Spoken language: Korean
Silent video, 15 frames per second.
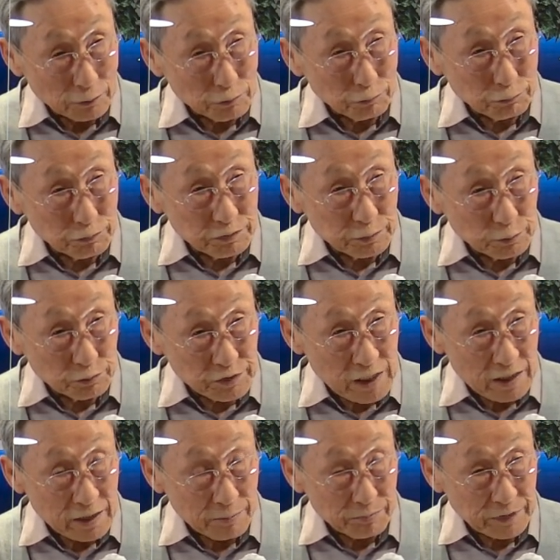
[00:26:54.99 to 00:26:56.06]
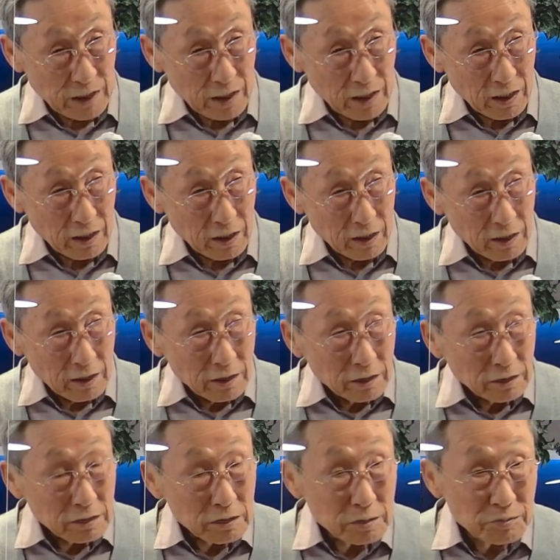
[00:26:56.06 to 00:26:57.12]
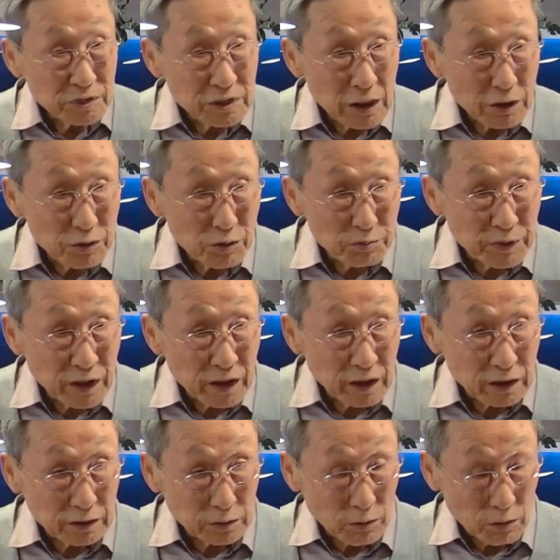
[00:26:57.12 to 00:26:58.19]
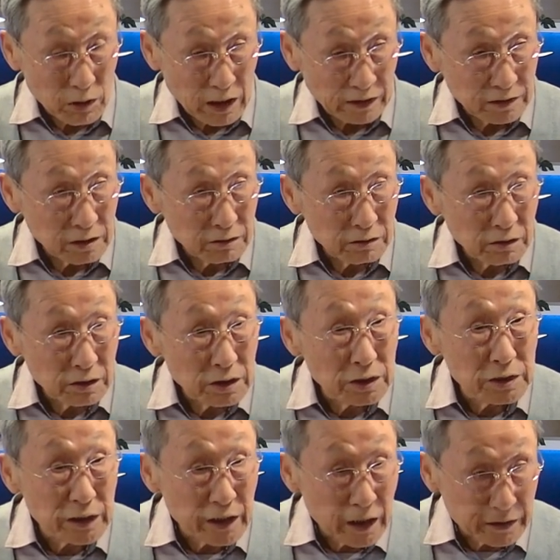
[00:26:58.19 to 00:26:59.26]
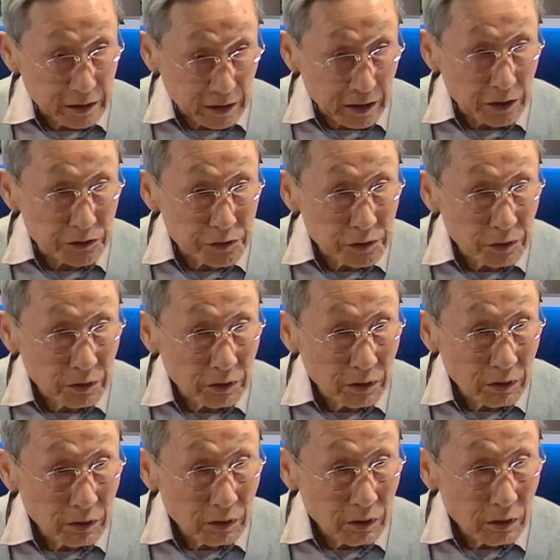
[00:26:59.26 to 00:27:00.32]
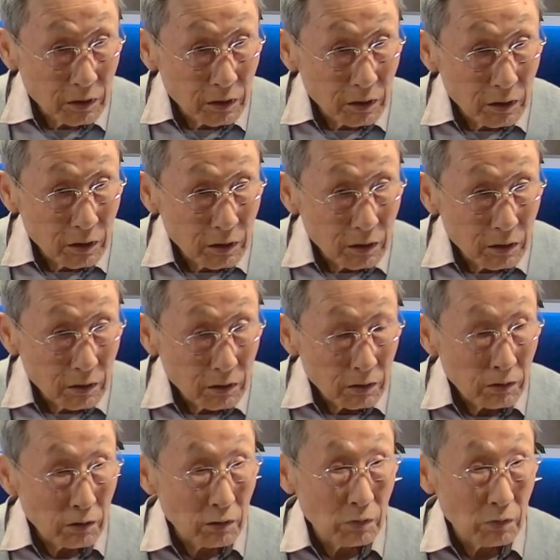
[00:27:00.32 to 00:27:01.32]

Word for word: 둘, 두 사람 다. 그러면 텔로메아가 똑같은 길이야 되겠죠? 어.